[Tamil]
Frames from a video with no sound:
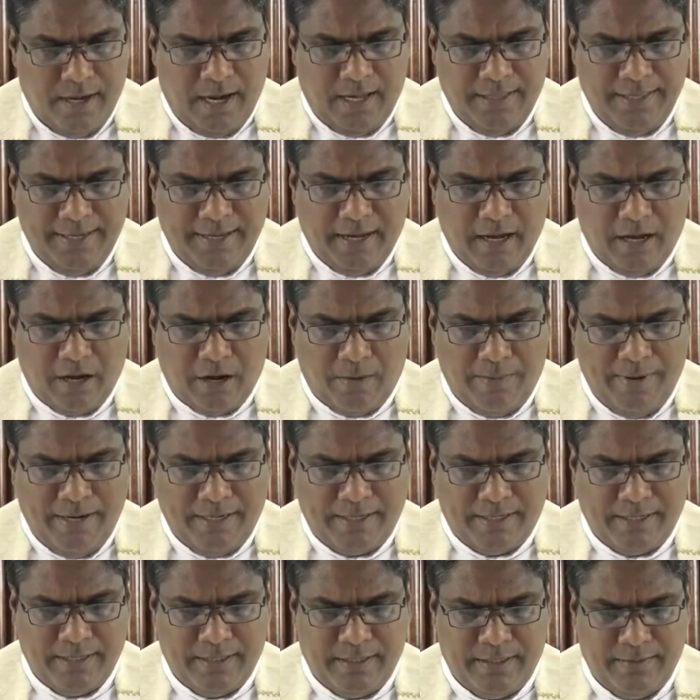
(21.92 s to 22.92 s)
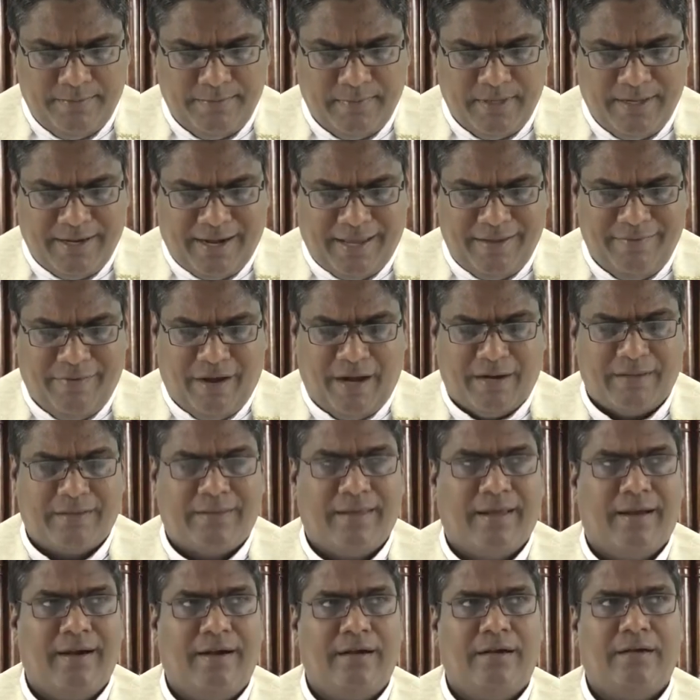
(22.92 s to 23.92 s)
அதிகாரம் எட்டு
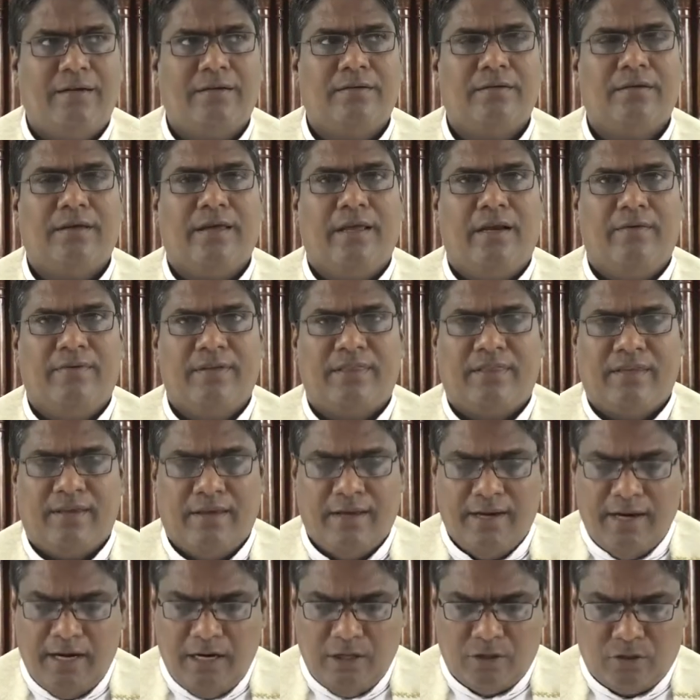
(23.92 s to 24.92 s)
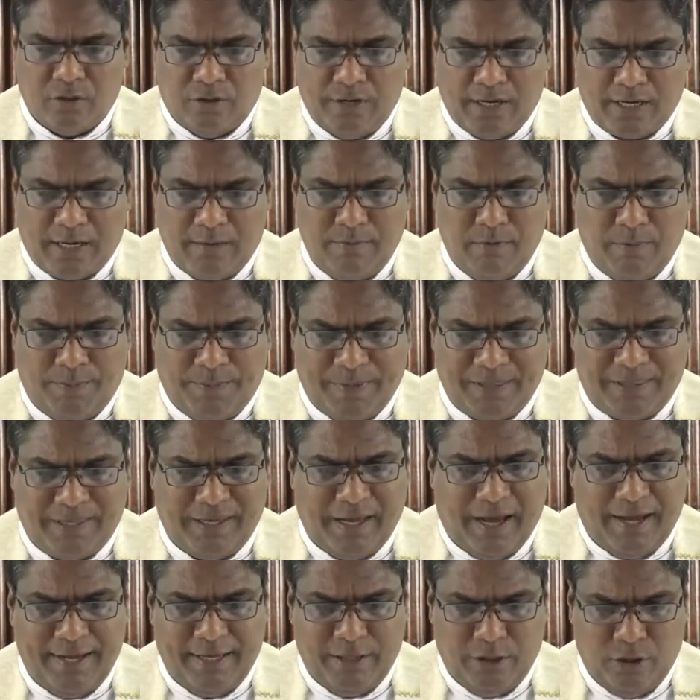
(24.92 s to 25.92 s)
இறைவார்த்தைகள் இருபத்தி ஏழு தொடக்கம்
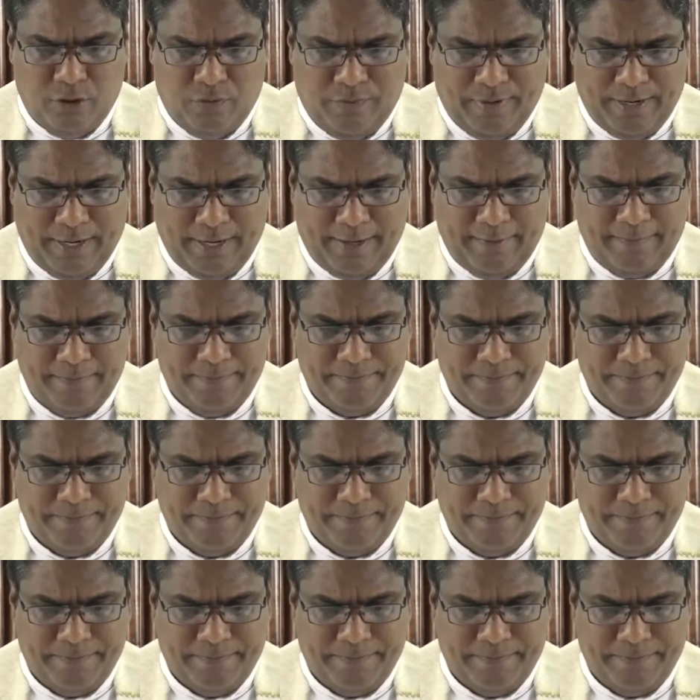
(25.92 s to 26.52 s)
முப்பத்தி ஐந்து வரை